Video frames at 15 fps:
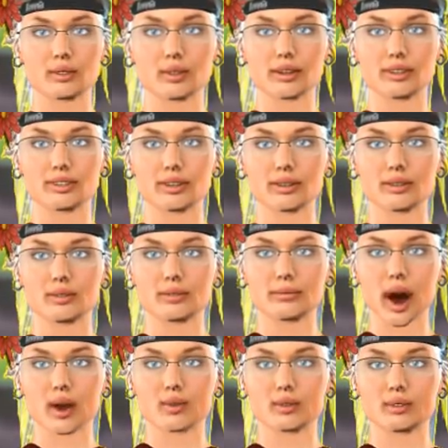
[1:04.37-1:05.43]
e tem sido
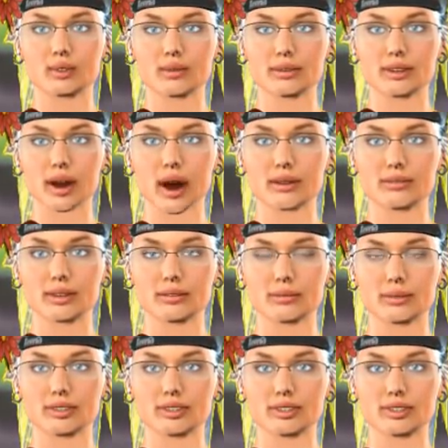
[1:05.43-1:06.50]
pouco utilizado.
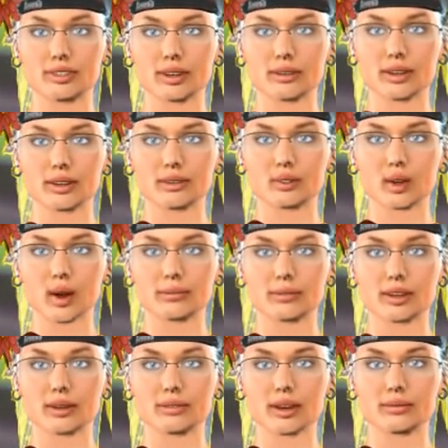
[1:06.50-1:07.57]
Sua última
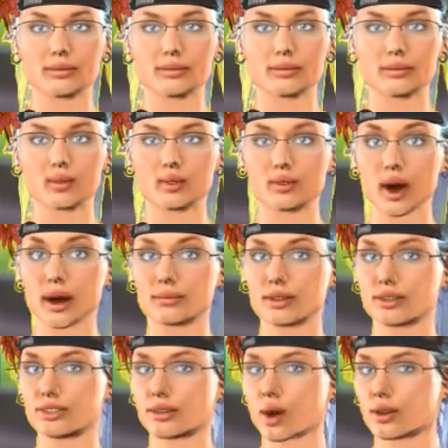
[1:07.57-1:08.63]
partida foi
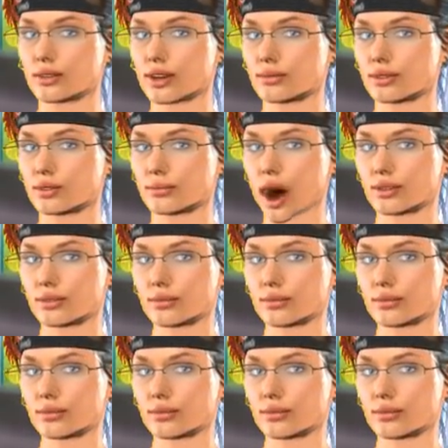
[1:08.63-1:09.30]
contra o São Bento,